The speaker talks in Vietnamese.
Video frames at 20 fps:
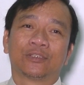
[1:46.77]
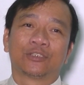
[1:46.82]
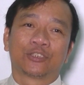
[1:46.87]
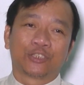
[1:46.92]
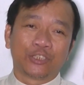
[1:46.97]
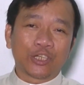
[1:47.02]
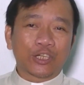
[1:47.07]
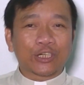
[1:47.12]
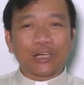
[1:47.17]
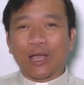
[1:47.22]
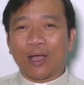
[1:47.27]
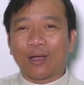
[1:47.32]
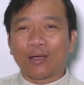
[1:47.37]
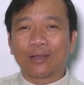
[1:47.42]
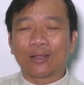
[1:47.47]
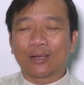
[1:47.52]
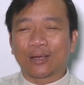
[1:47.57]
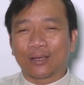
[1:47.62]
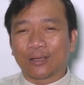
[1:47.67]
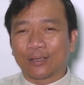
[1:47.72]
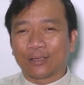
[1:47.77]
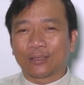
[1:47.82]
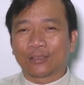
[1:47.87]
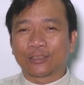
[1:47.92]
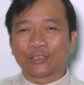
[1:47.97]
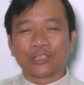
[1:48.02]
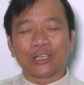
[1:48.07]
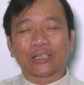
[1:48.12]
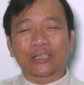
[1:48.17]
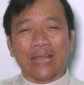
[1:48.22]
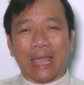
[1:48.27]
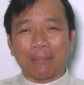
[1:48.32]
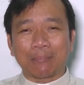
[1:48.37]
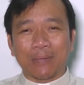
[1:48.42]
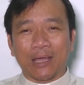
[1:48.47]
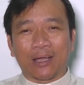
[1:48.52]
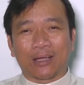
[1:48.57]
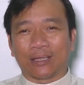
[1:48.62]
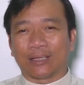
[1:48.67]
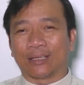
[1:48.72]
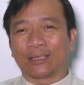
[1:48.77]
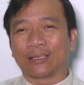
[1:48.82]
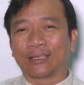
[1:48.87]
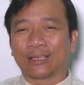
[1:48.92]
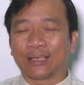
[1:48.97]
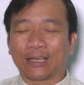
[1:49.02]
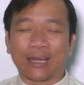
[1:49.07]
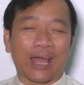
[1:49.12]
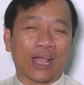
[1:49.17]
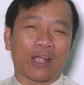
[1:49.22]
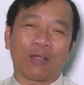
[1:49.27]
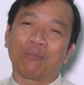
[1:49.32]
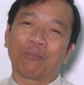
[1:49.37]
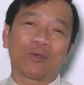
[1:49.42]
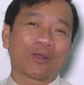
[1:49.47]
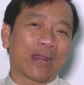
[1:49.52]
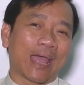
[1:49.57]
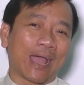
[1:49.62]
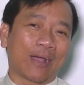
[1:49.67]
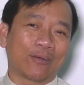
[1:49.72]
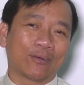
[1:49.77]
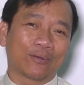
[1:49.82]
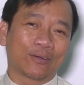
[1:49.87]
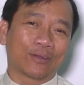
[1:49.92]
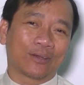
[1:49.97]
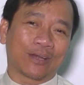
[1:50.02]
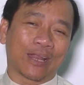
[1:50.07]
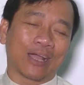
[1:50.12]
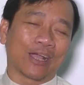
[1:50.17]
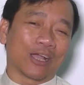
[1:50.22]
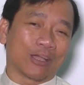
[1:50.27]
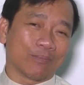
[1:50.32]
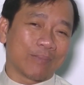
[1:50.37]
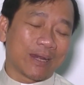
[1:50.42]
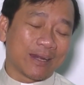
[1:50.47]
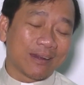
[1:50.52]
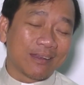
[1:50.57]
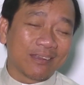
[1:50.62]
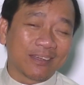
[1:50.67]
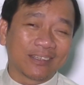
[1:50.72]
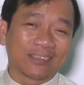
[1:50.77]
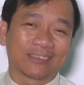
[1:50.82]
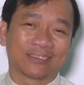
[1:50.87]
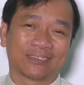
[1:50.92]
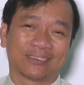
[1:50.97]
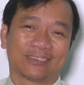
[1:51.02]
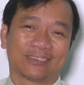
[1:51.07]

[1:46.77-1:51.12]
trước đó trước 8 đời là không có đạo là người bên lương